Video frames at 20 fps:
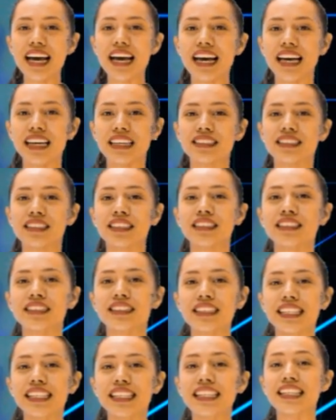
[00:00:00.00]
este
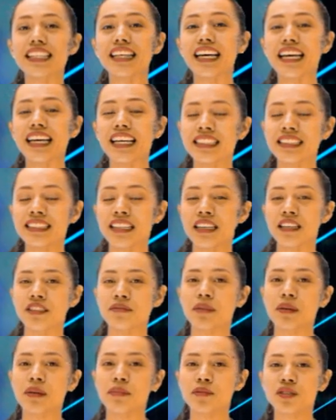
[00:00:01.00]
de
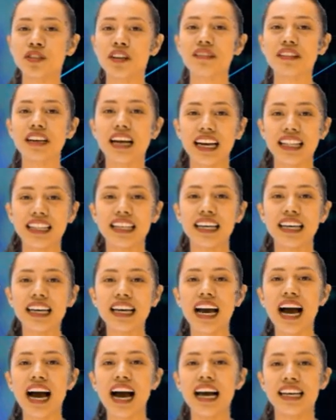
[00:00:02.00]
este, vamos a hablar
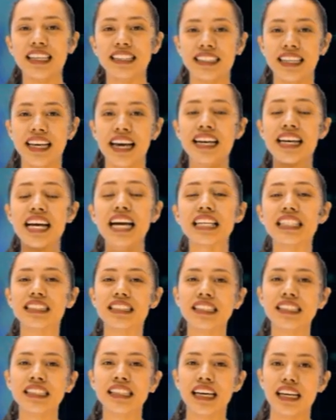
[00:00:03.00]
de ese
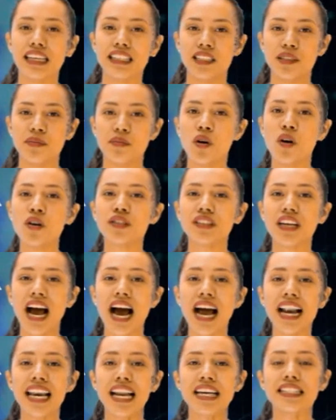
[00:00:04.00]
análisis que le hacemos
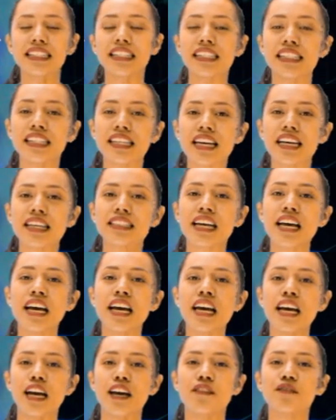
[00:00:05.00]
a las ideas
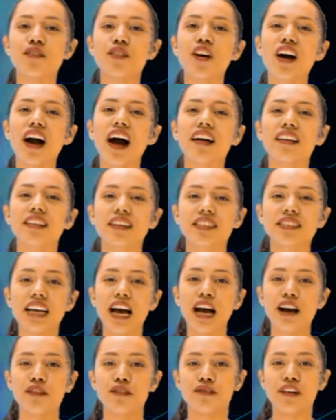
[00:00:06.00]
enfocadas
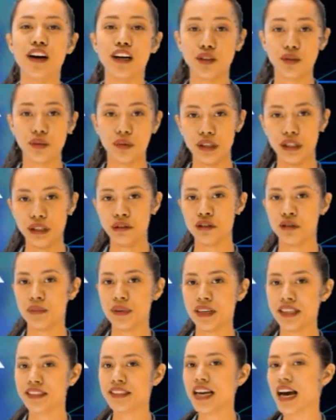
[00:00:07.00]
a los factores
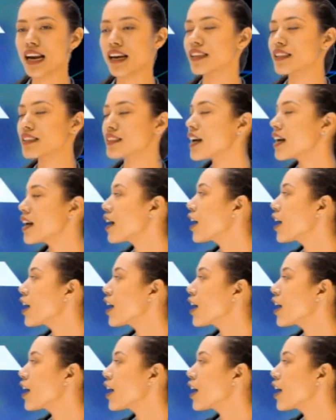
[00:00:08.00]
comerciales.